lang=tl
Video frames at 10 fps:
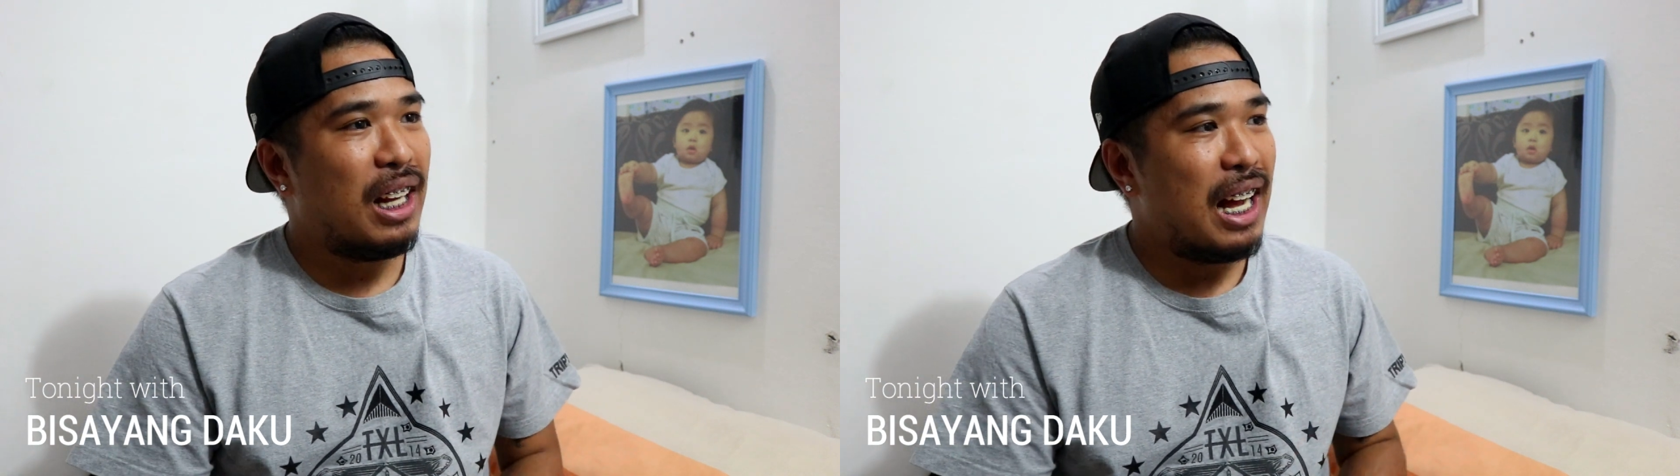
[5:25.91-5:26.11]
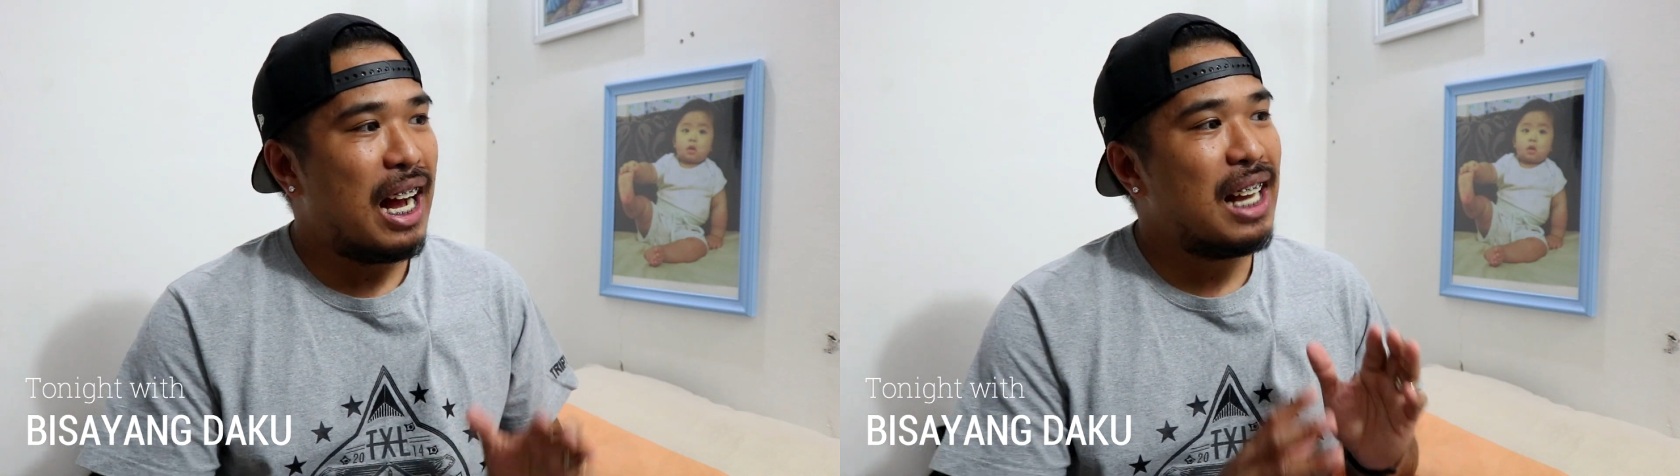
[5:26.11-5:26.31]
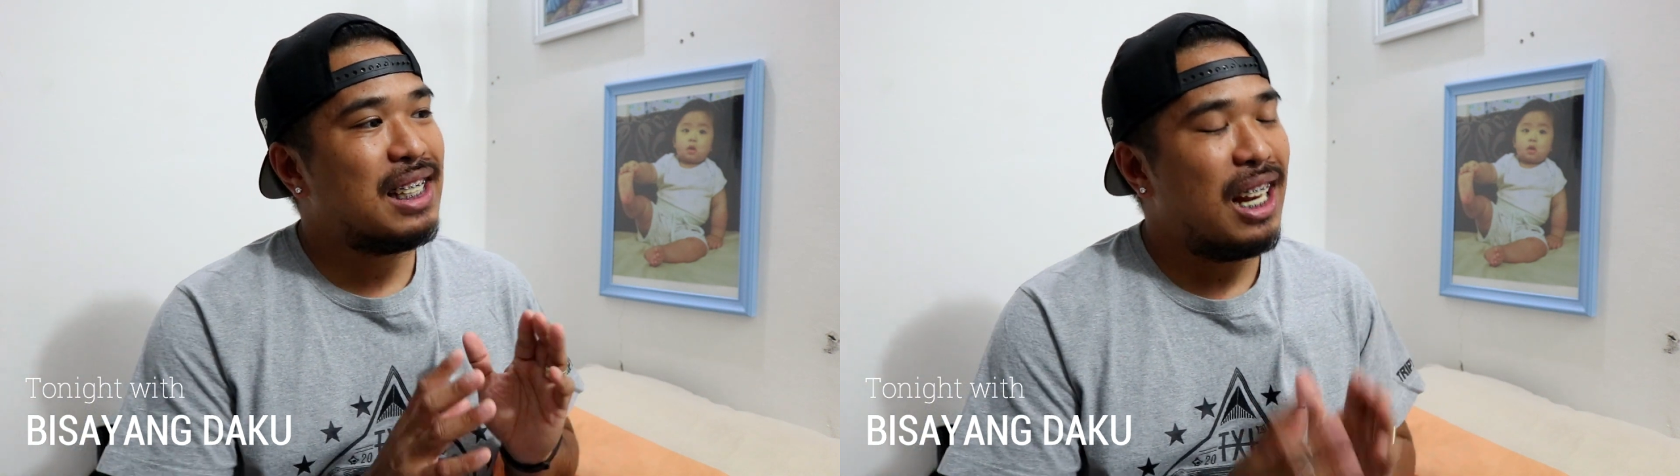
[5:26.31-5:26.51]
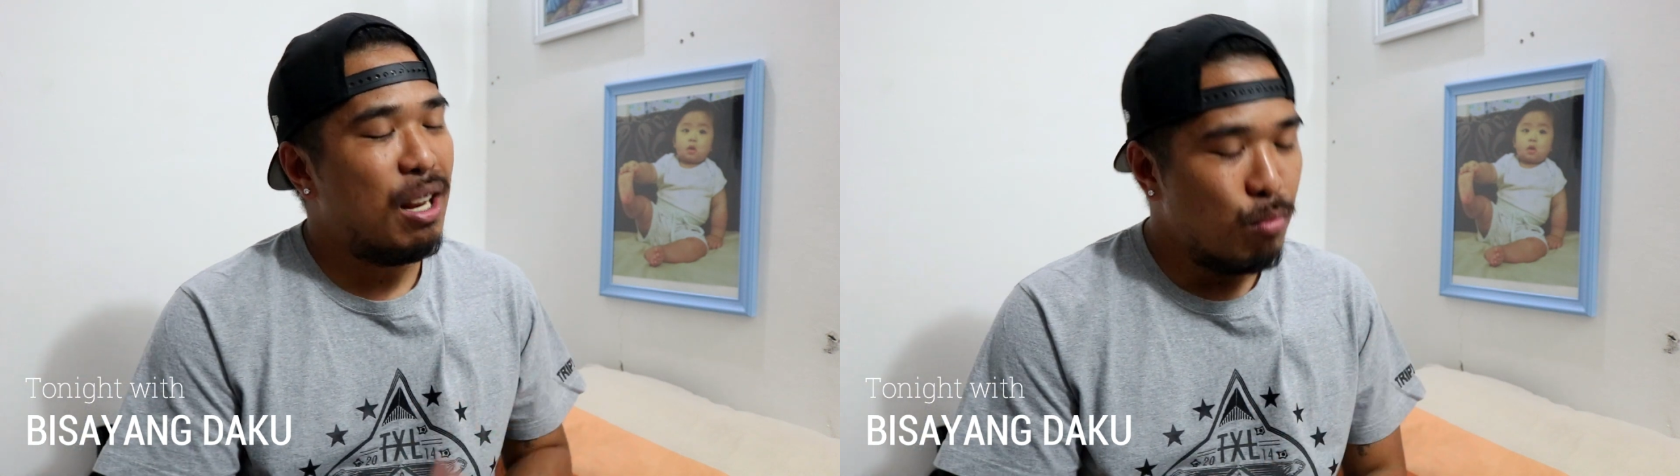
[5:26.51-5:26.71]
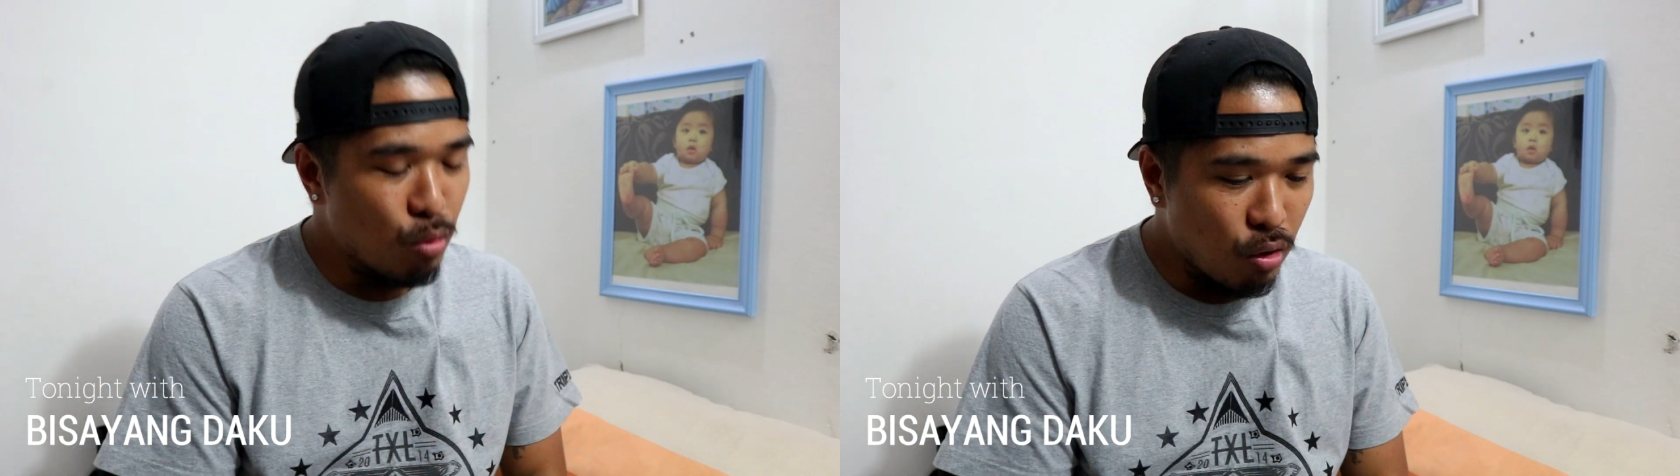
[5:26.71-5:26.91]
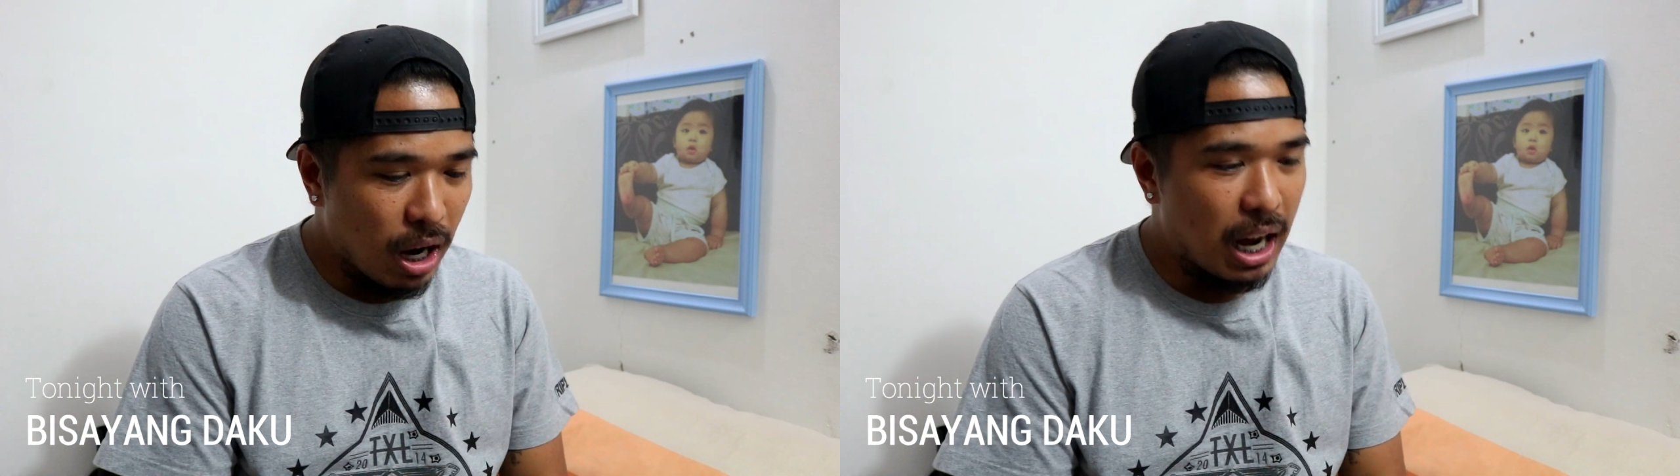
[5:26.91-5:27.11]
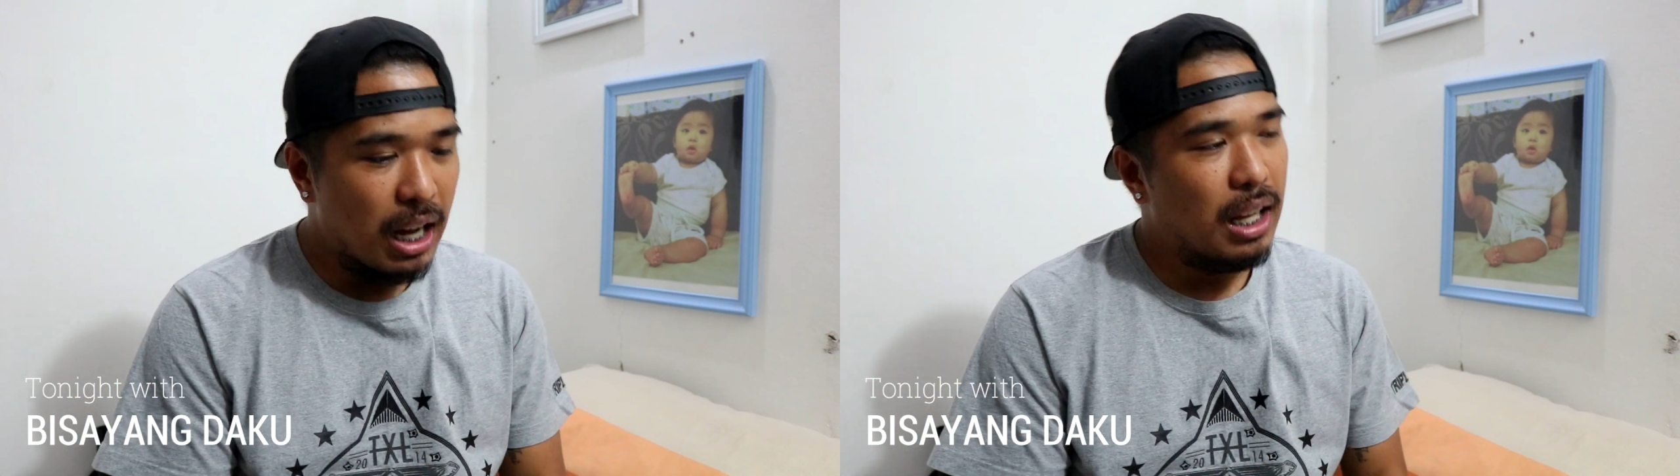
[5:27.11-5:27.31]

nakakasalamuha